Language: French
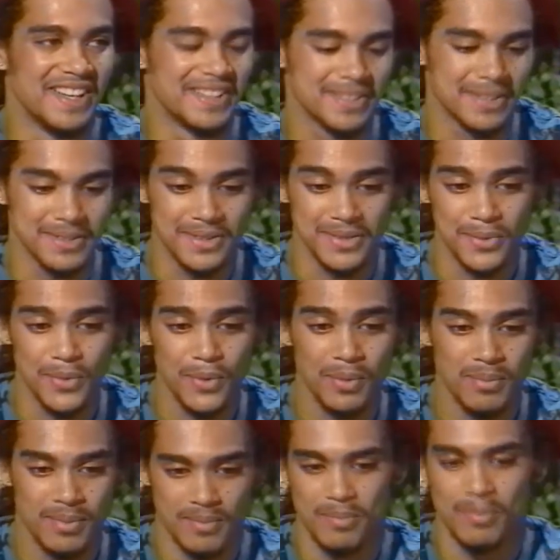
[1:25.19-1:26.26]
Ça, c'est sûr,
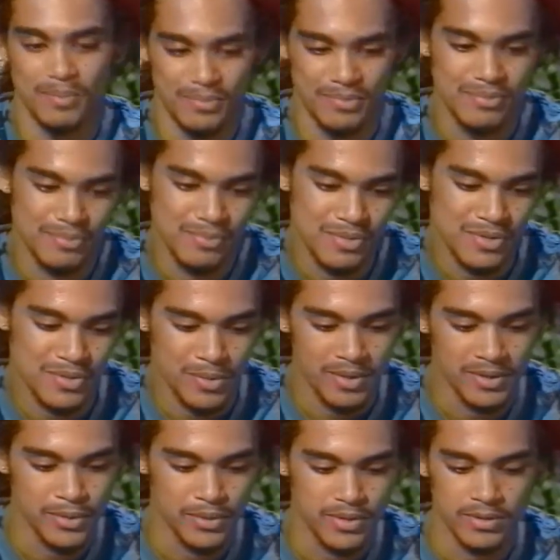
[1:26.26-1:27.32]
mais je crois
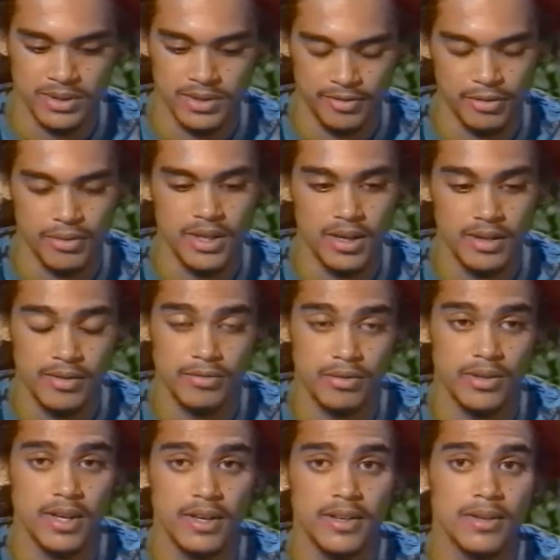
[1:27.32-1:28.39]
que quand il faut y aller, il faut
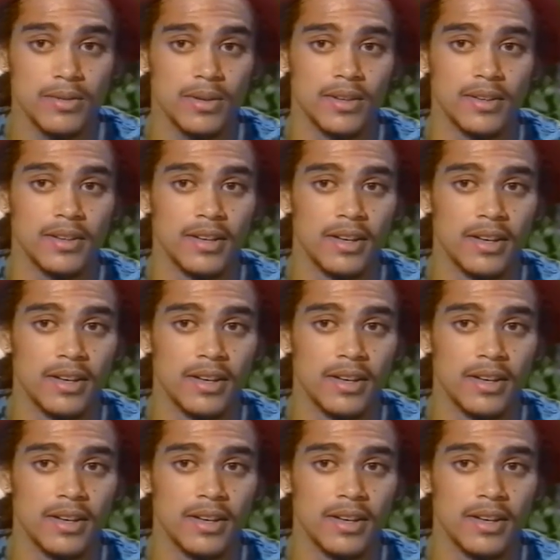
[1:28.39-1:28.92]
y aller, quoi.